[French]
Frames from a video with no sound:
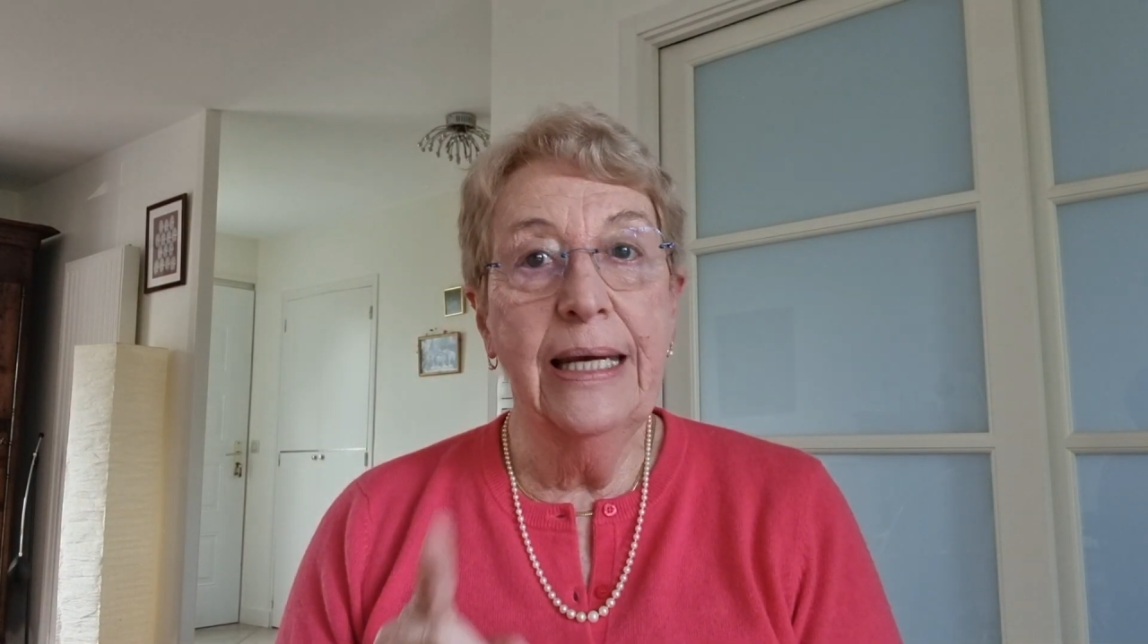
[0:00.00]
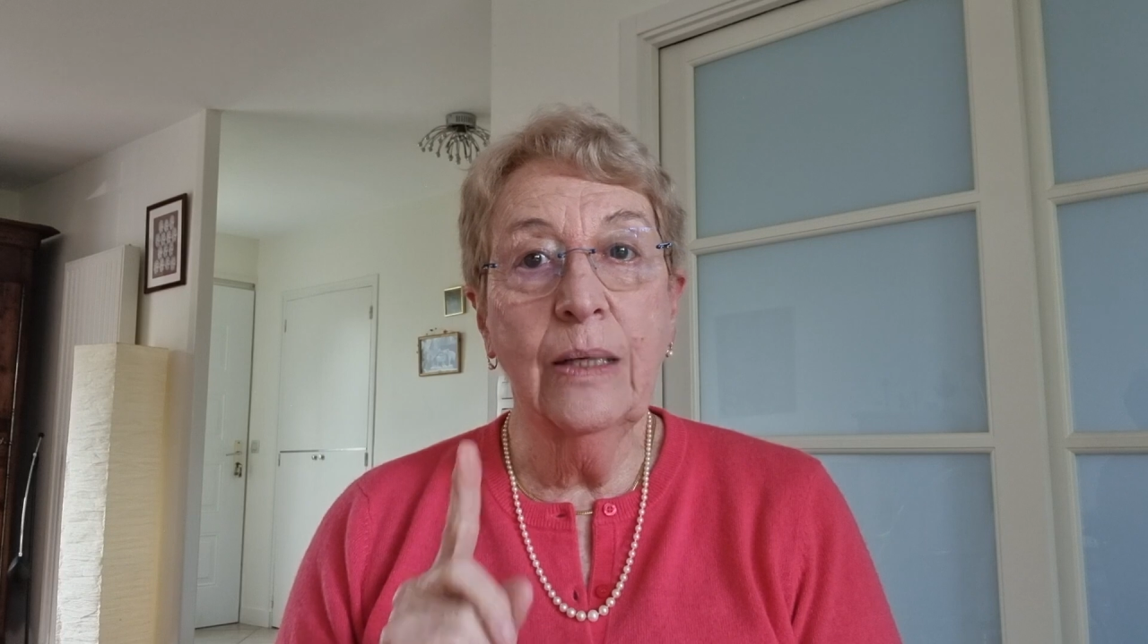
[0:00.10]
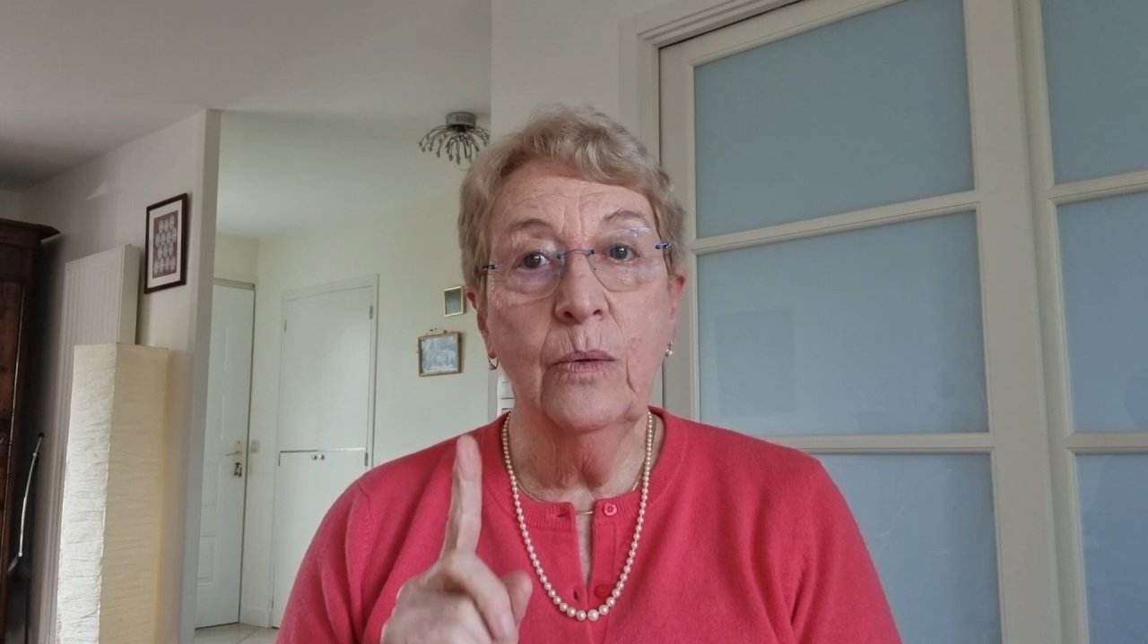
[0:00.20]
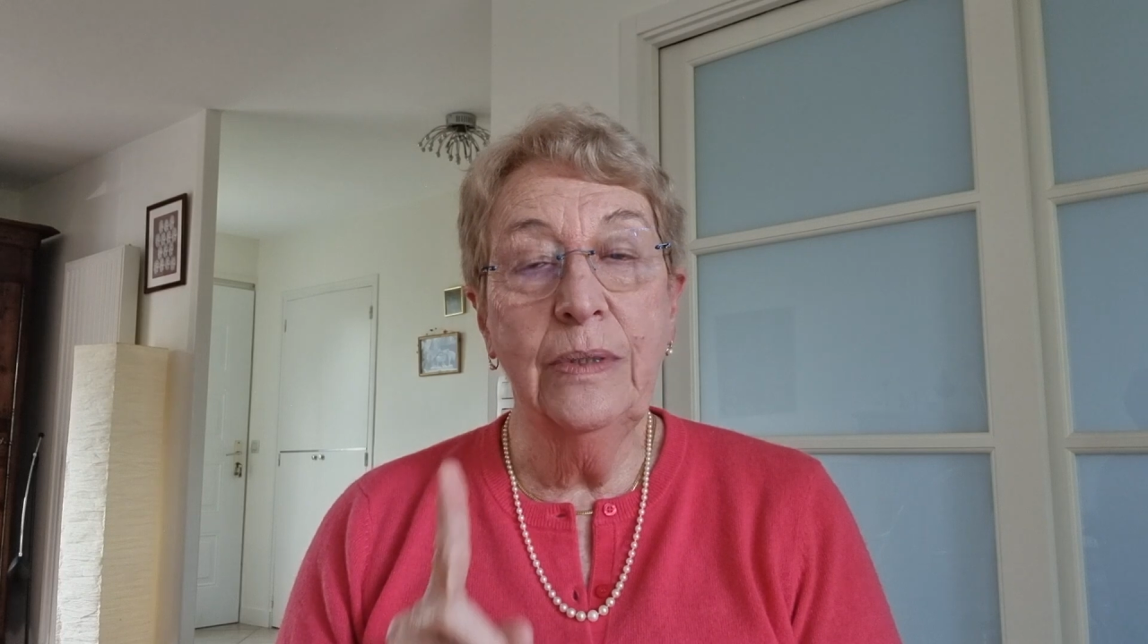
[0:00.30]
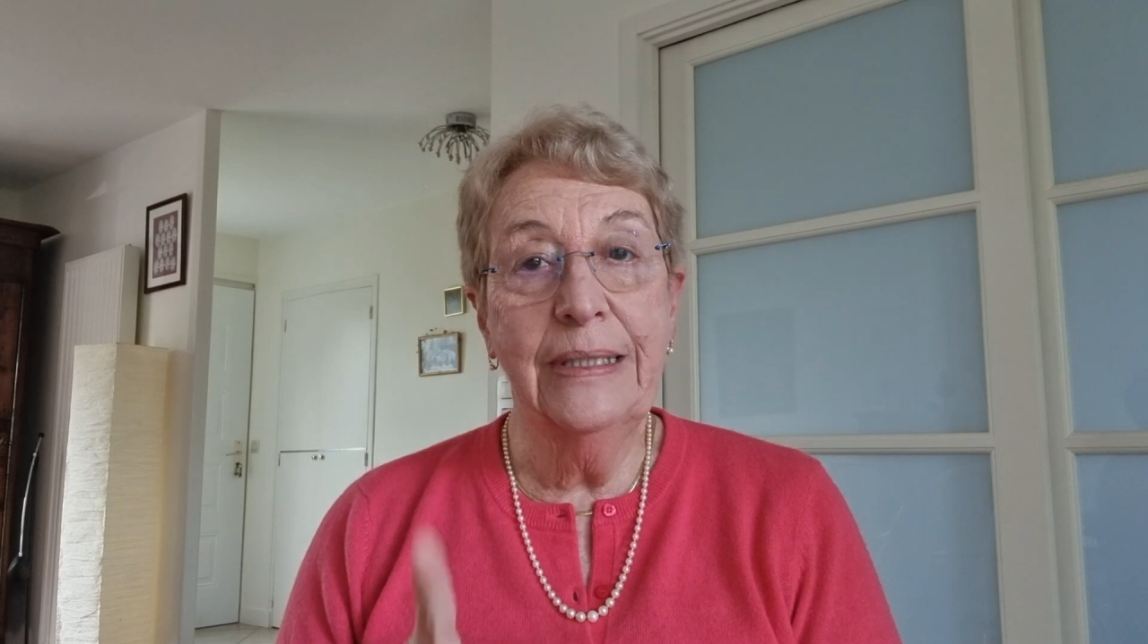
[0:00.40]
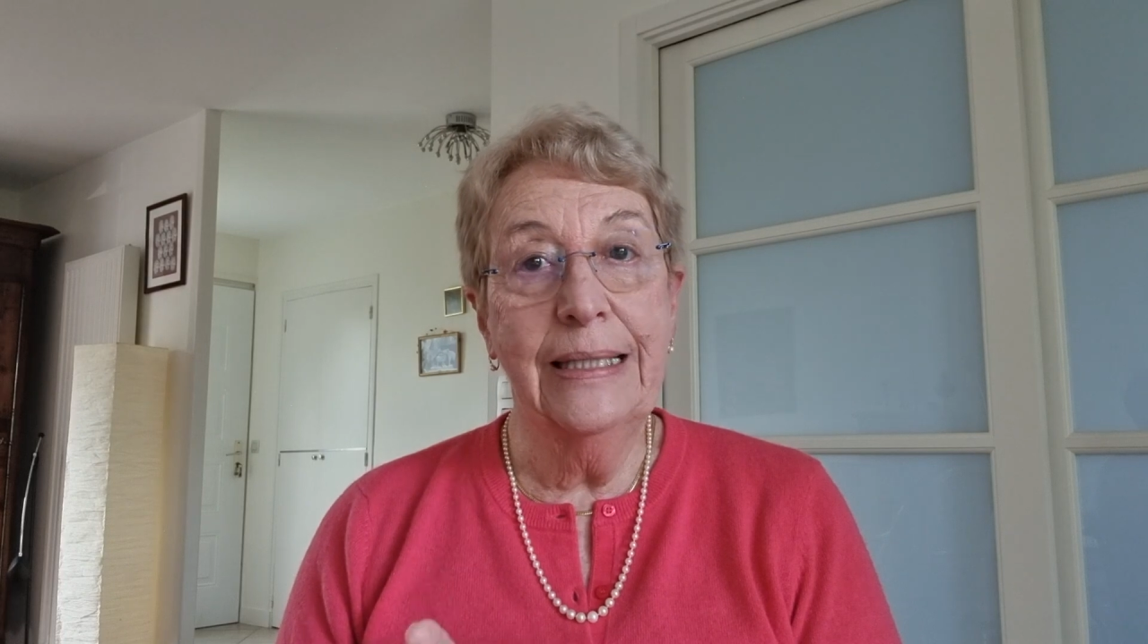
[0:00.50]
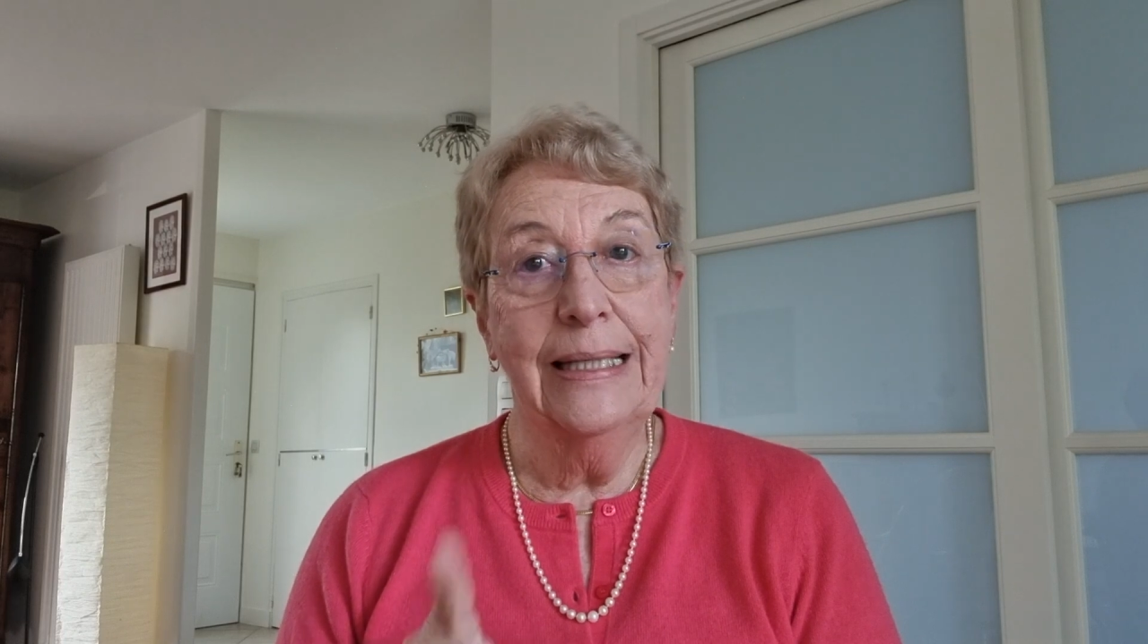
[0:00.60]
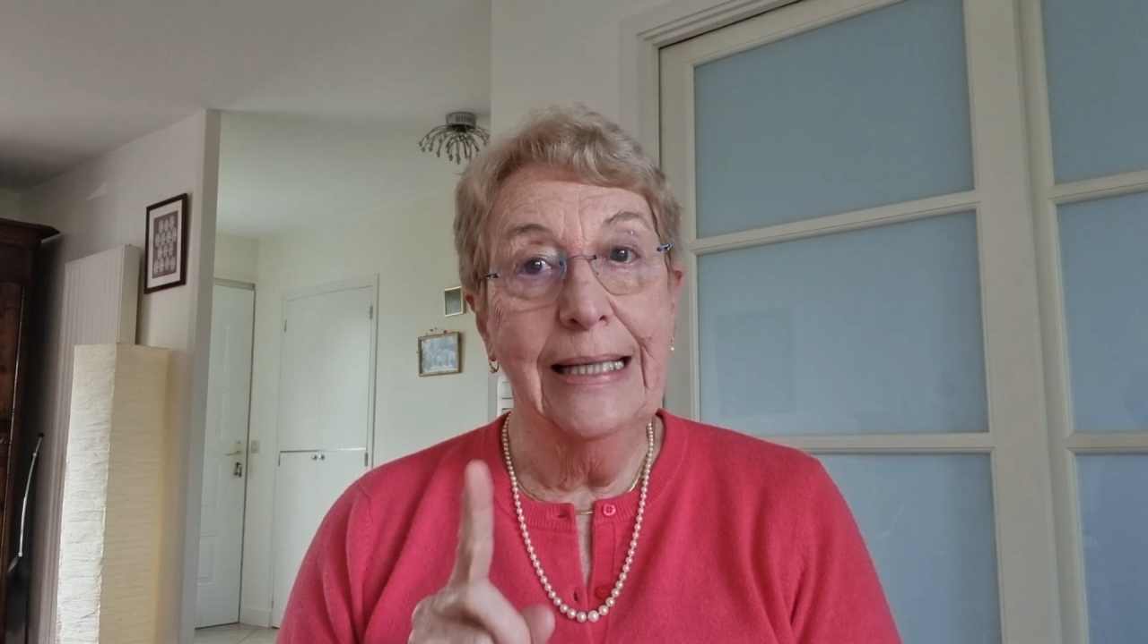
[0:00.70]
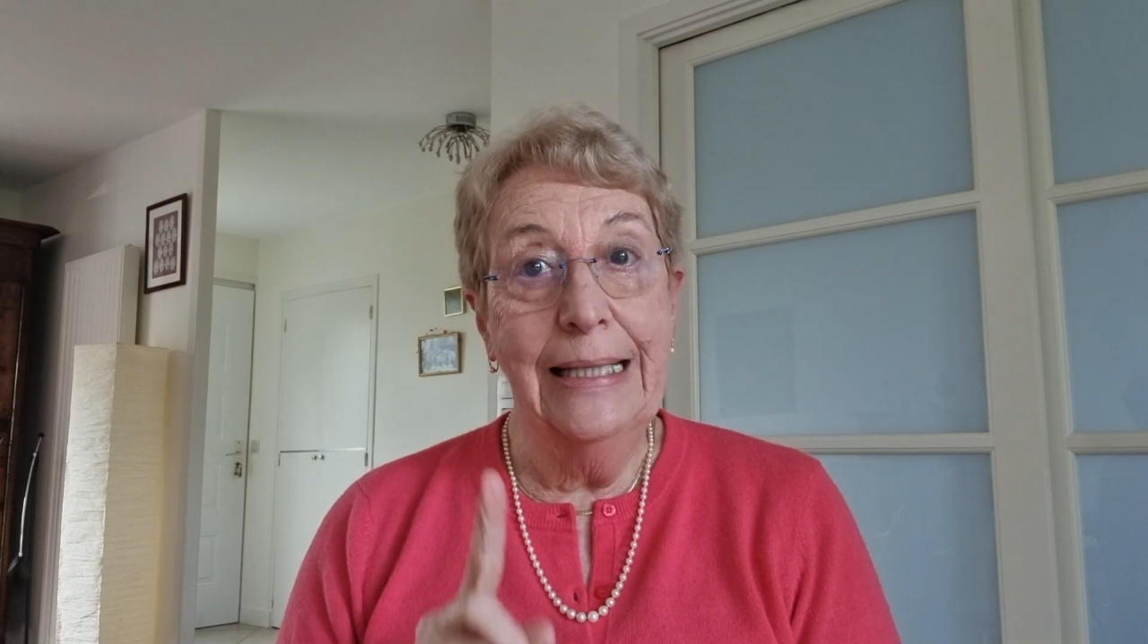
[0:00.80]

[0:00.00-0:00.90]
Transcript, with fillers: écouter